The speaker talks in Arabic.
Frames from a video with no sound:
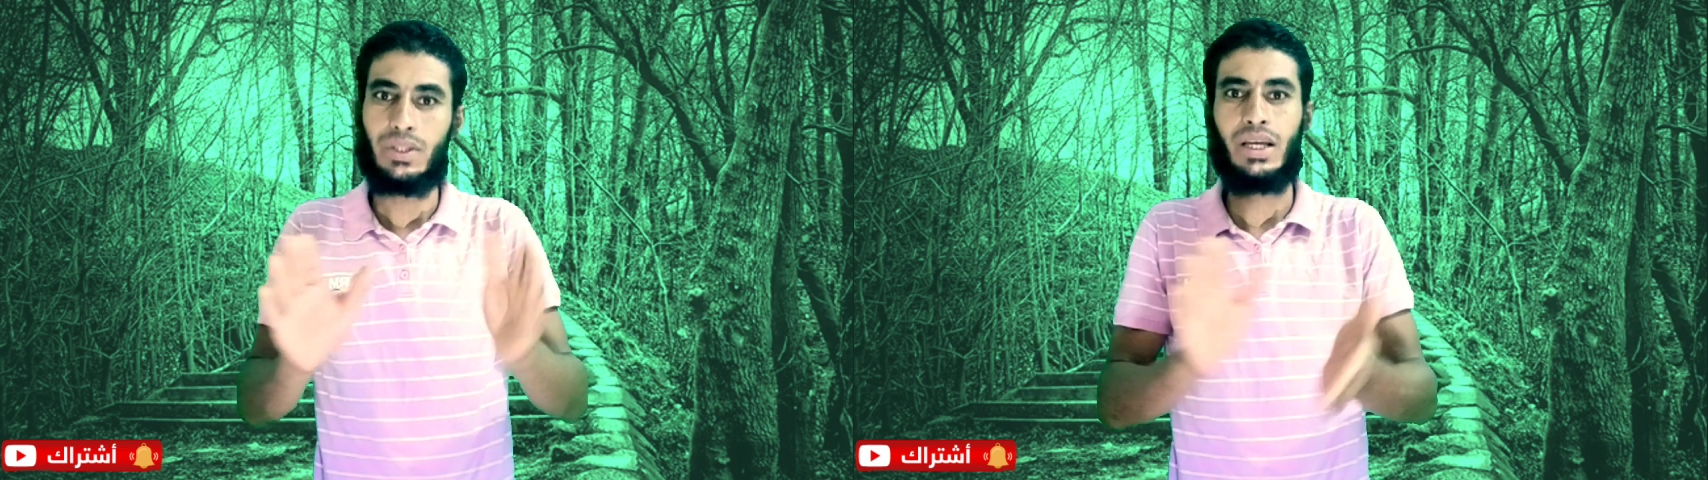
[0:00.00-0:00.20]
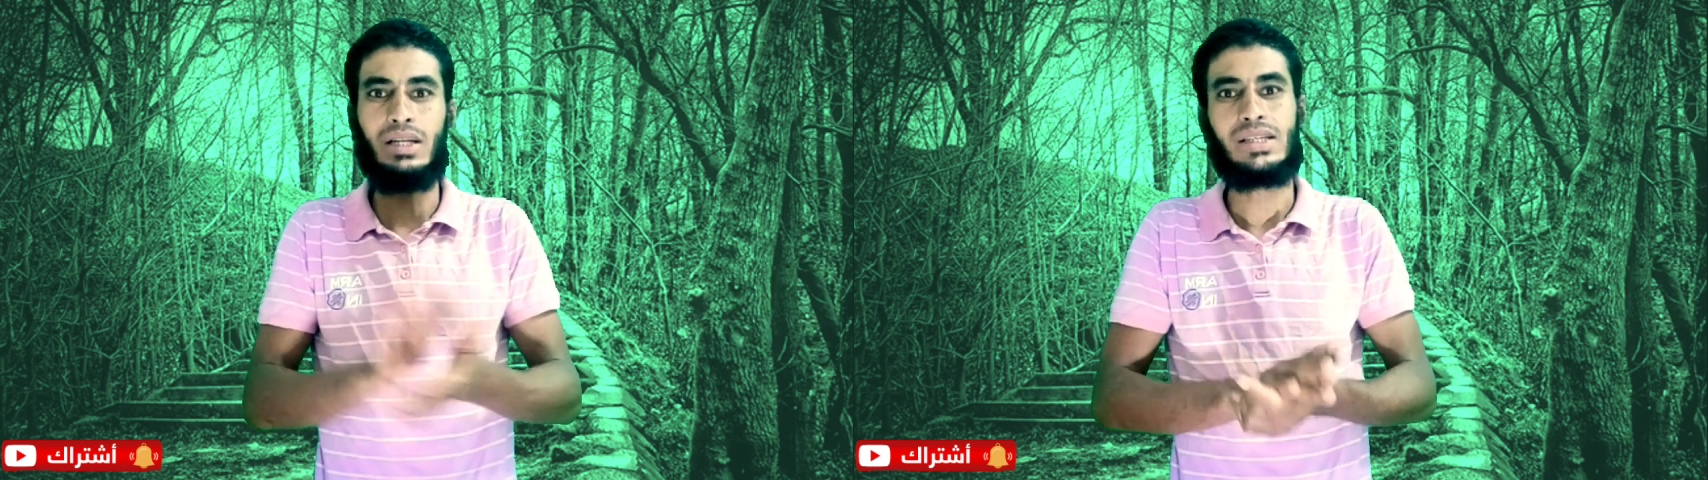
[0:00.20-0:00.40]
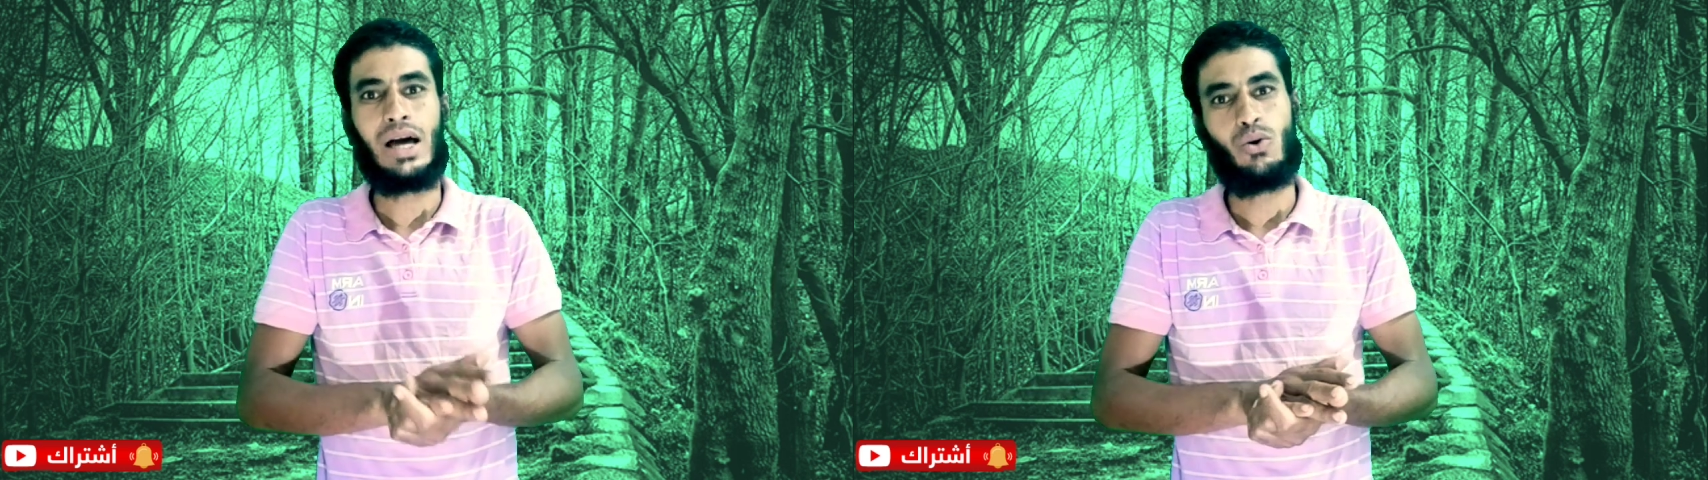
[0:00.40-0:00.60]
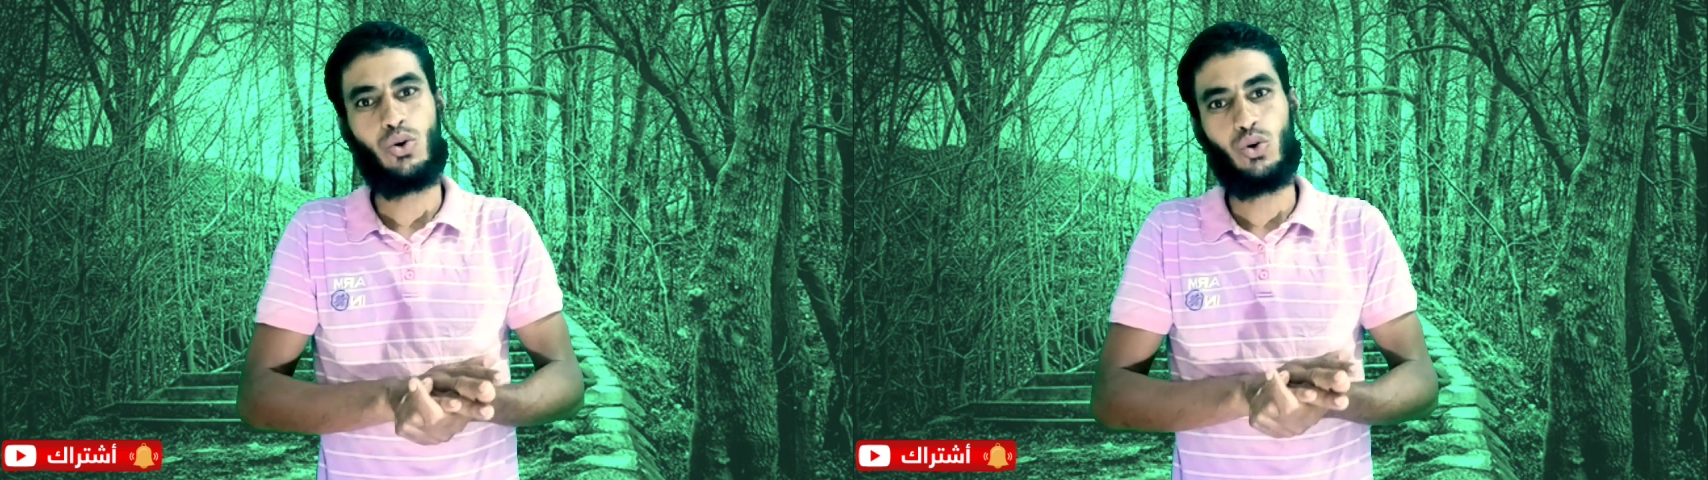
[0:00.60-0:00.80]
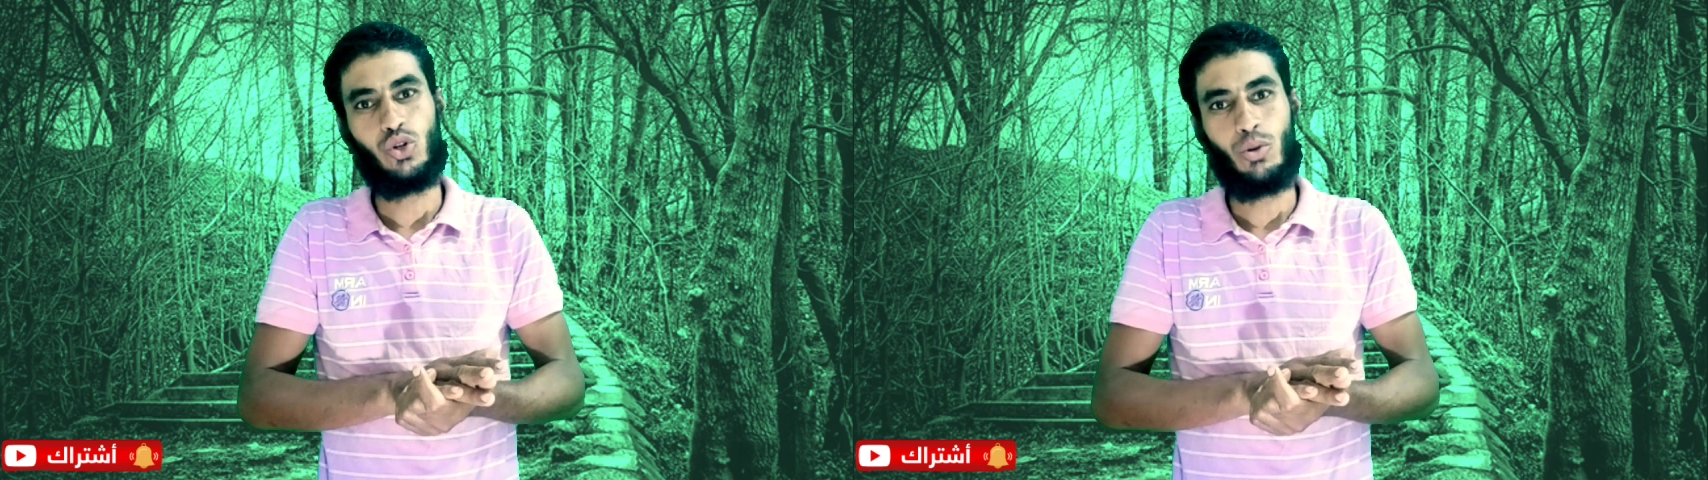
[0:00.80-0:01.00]
تجزع
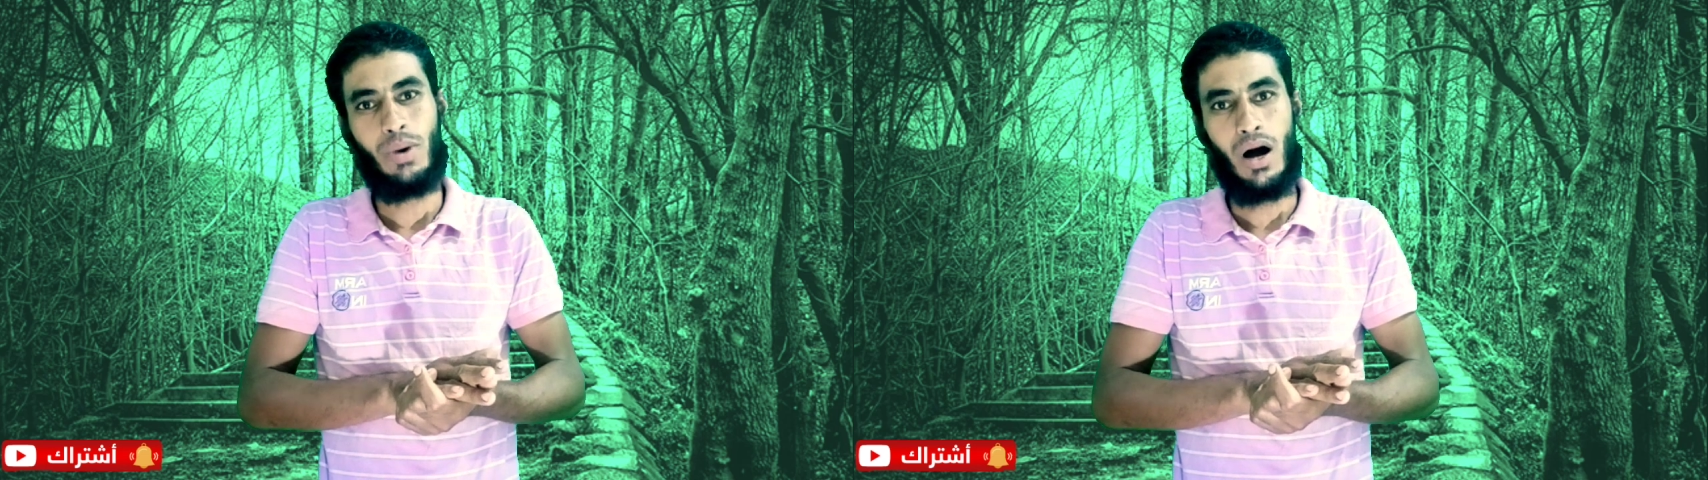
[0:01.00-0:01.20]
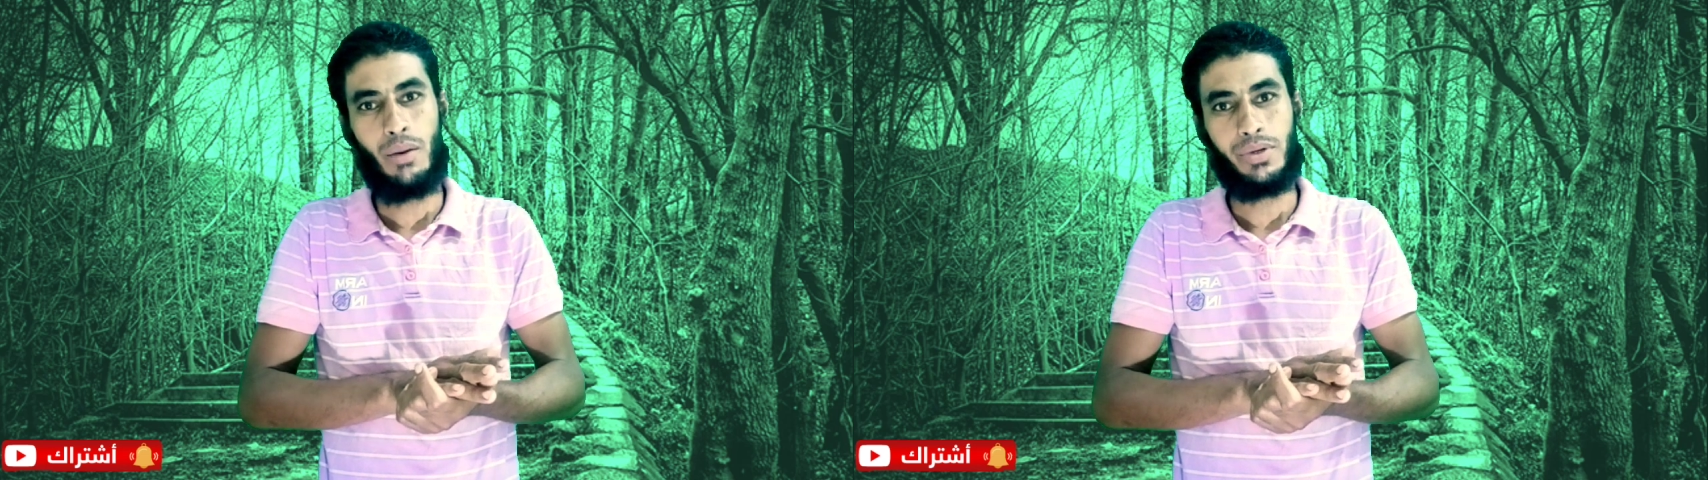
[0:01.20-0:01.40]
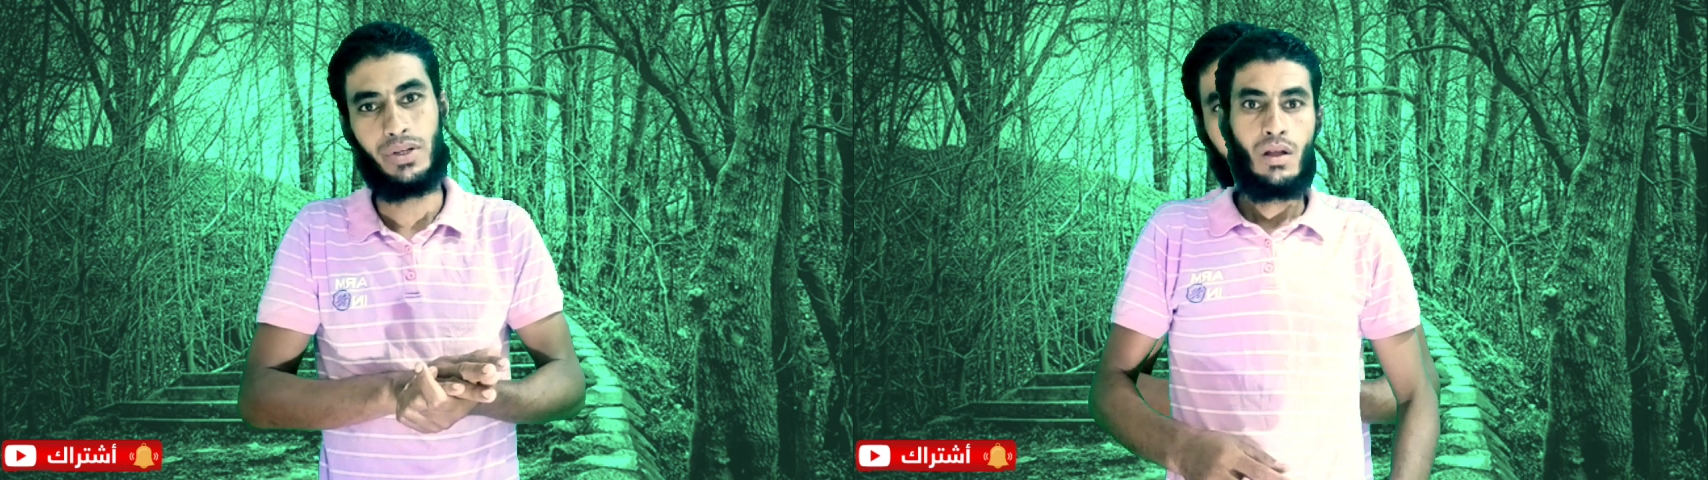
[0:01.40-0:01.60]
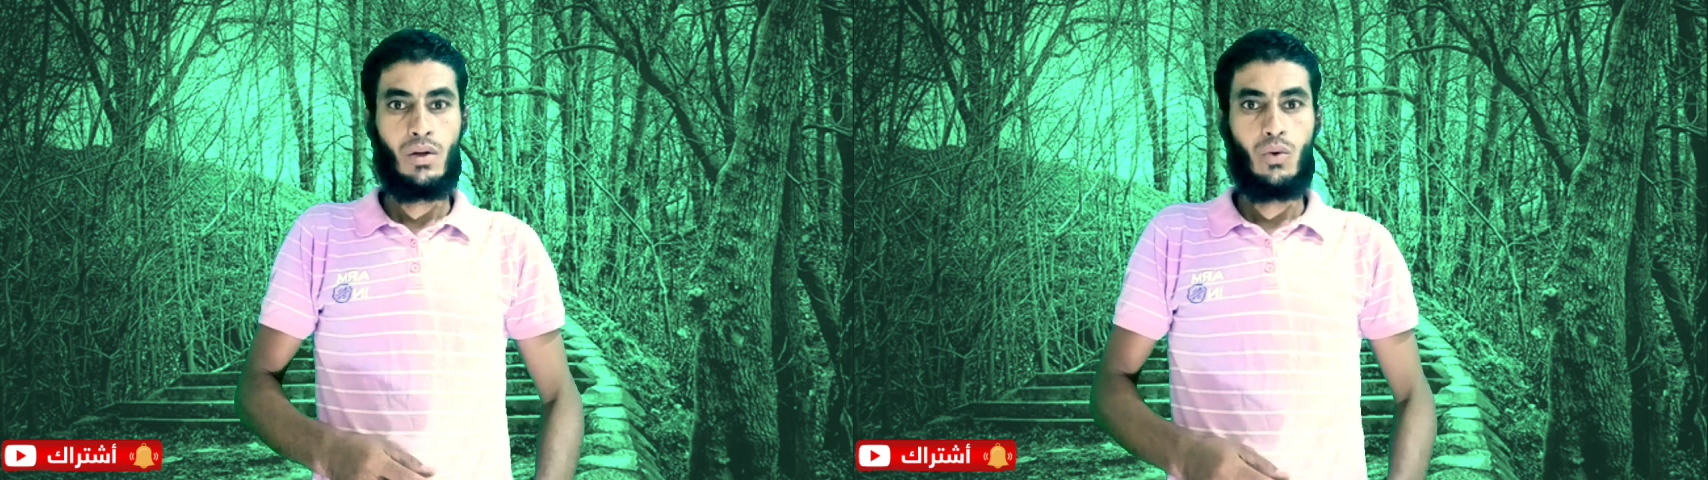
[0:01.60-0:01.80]
ويكون يومها ابيض